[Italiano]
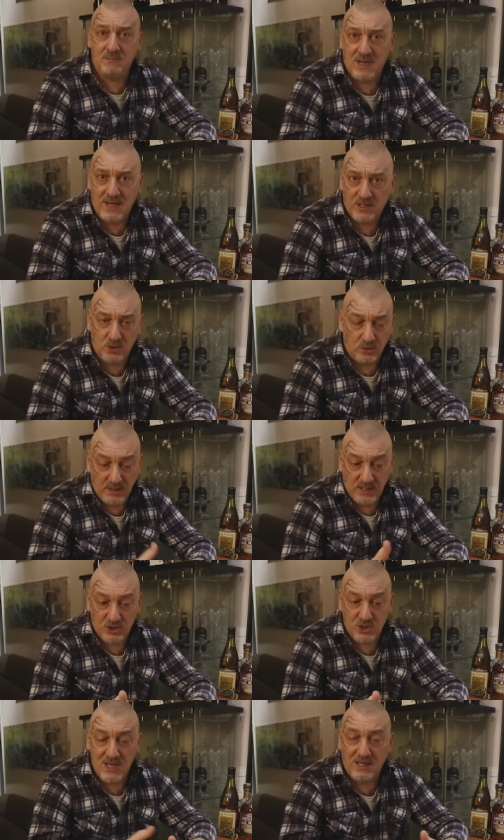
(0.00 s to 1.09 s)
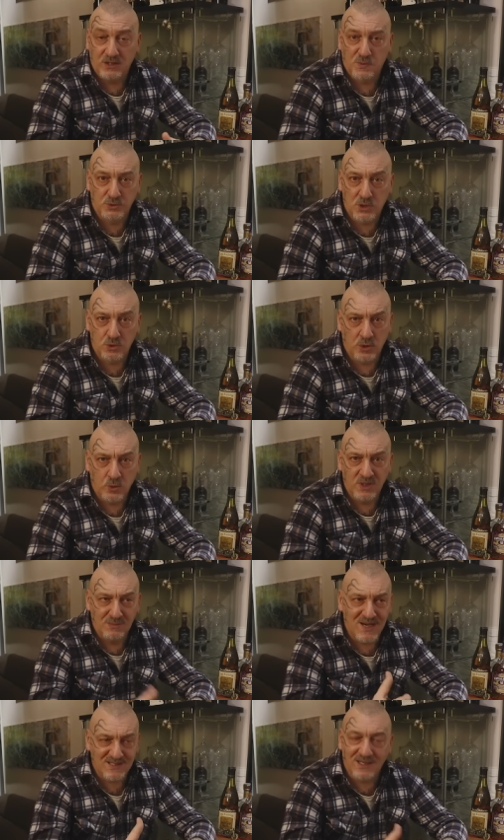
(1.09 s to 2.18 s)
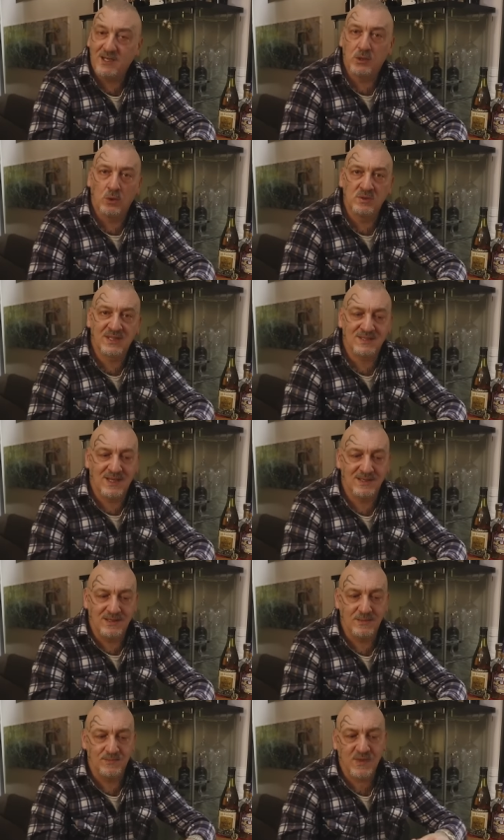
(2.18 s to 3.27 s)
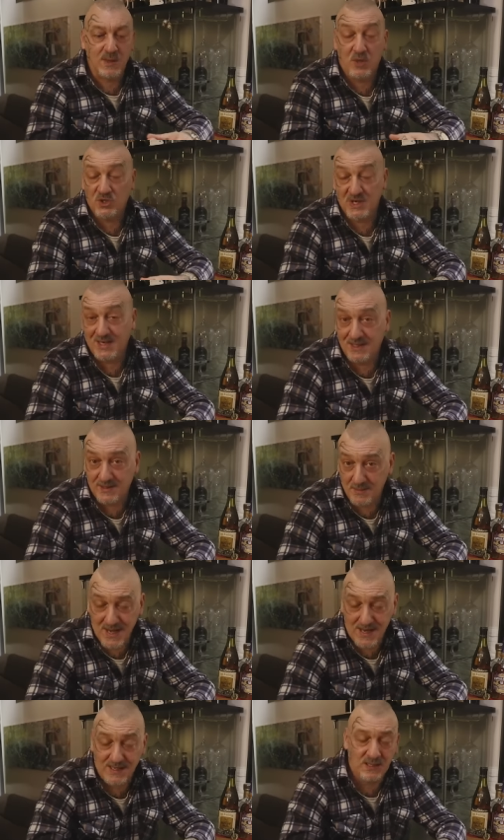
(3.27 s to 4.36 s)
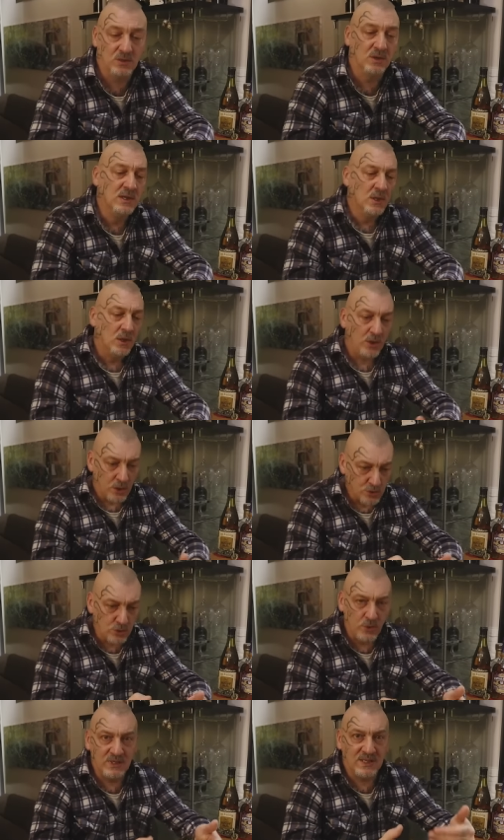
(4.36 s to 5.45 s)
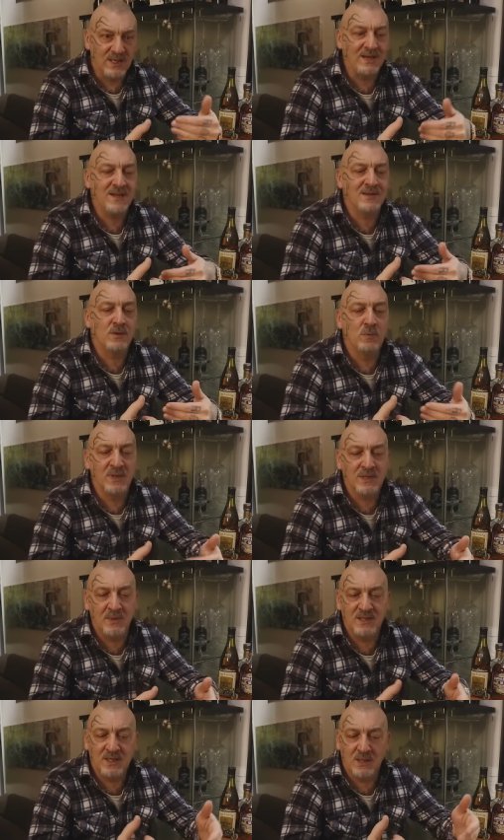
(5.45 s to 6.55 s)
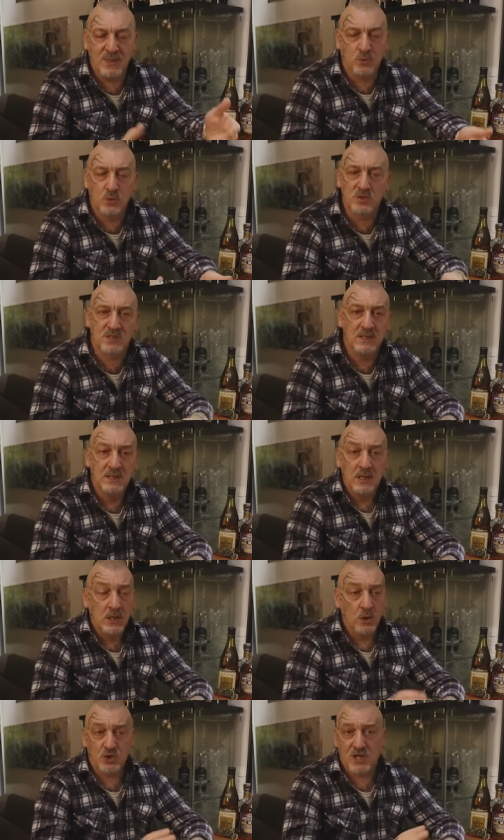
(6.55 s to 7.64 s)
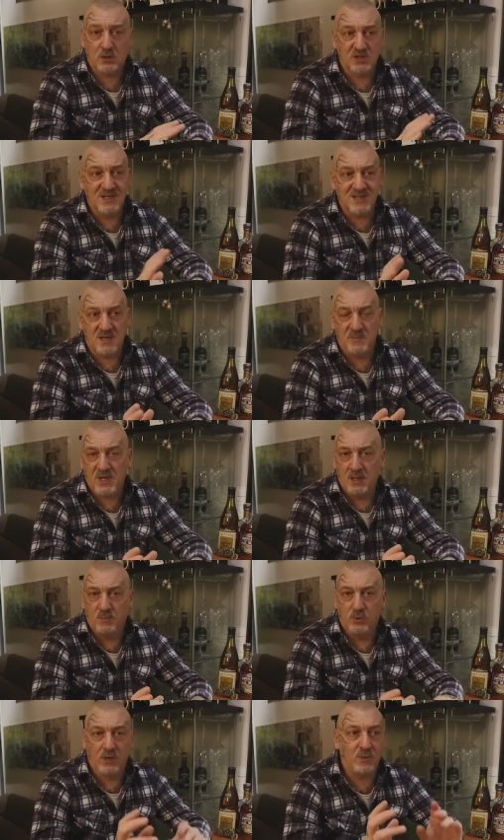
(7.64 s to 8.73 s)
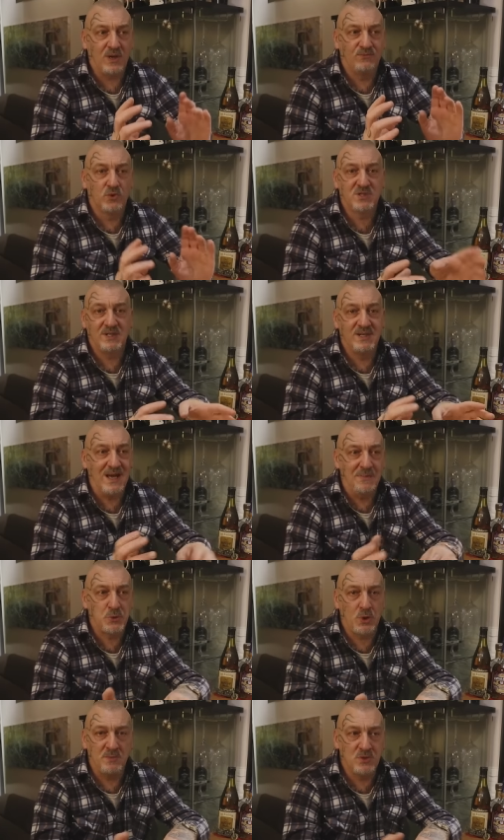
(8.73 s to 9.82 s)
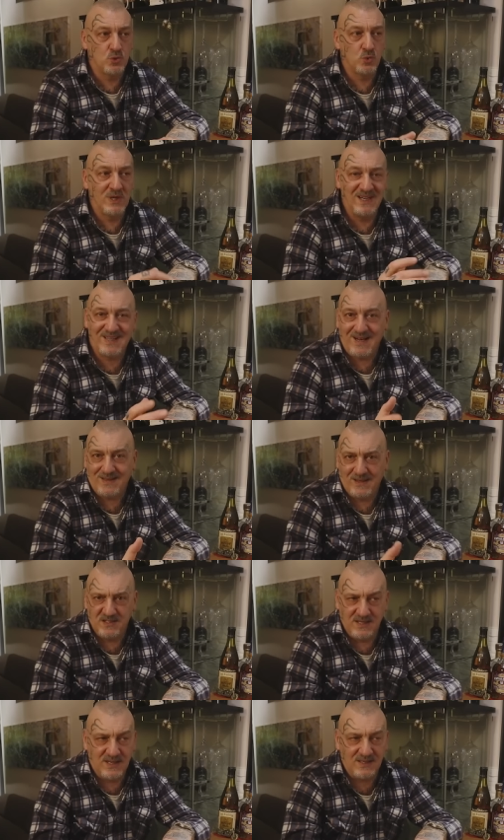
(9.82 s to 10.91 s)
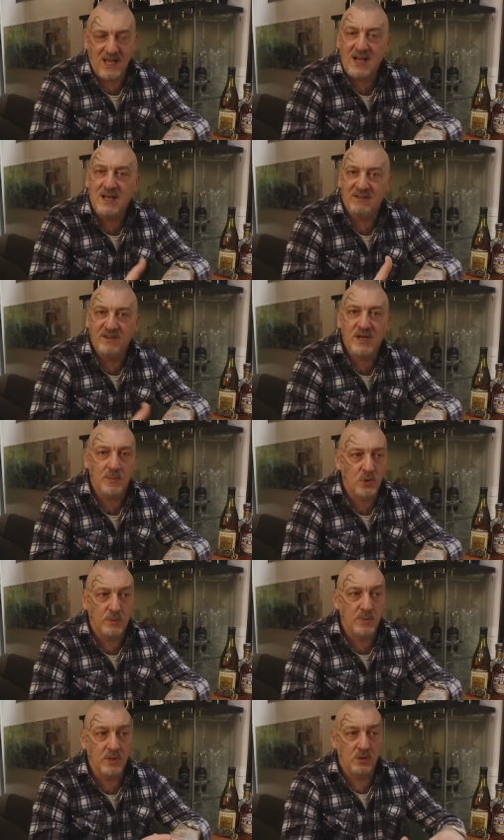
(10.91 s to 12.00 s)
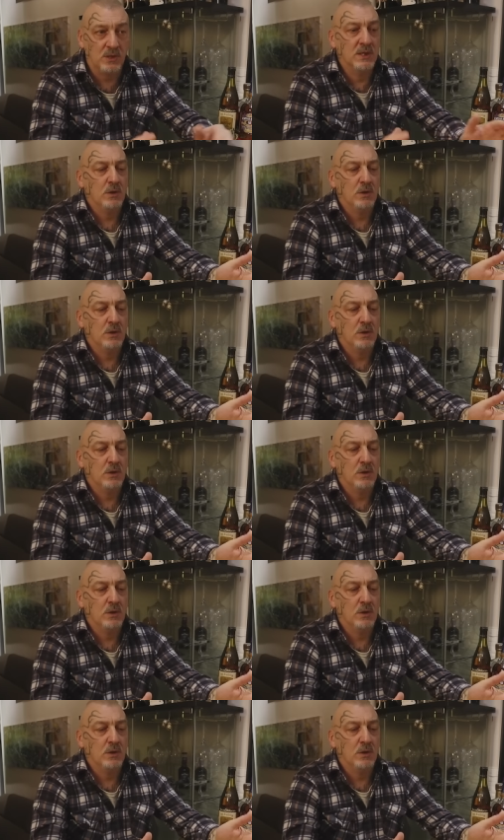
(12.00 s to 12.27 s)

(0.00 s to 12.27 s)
del marchio e ce li ha a disposizione, quindi basta che li contattate e poi c'è anche altri marchi. No? Orologio quindi che rientra completamente nei miei gusti, l'ho scelto senza sapere neppure quale fosse il diametro, le misure, le caratteristiche tecniche vere e proprie. No?